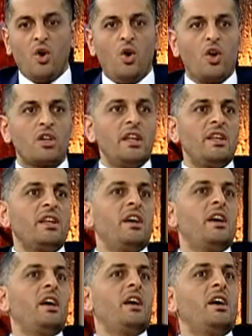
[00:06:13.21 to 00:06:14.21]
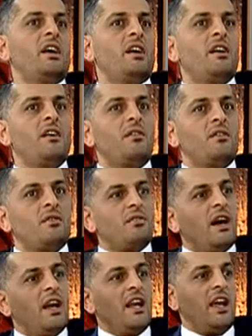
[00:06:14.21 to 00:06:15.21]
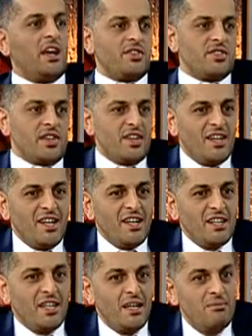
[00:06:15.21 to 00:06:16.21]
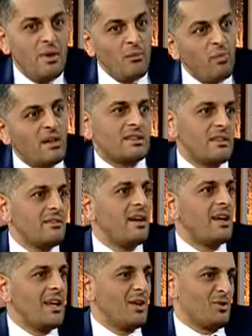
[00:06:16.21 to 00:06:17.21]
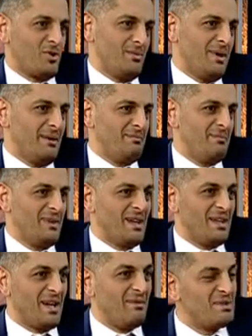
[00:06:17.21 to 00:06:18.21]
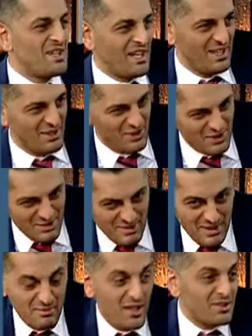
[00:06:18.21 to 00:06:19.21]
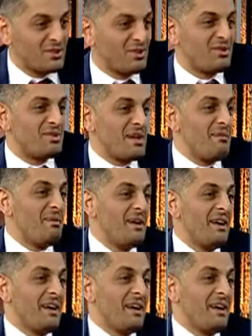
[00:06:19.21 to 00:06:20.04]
Oradan e, valiliğe geçecek. Dedim ben pastayı valiliğe götürmeliyim. Ya bir şekilde götürmeliyim. Nasıl götüreceğim?